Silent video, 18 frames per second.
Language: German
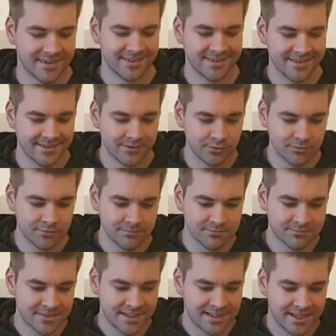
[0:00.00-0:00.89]
Es ist so
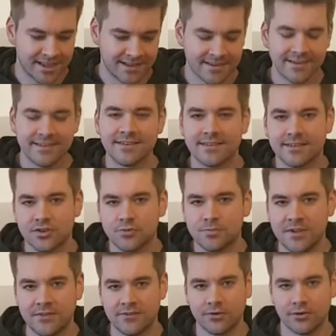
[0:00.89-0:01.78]
ein, es ist dieses
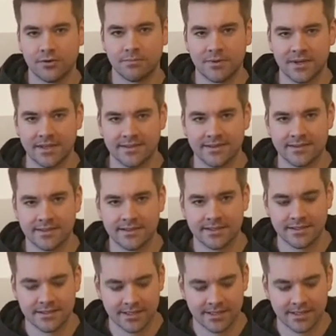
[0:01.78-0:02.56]
Spielzeugplastik.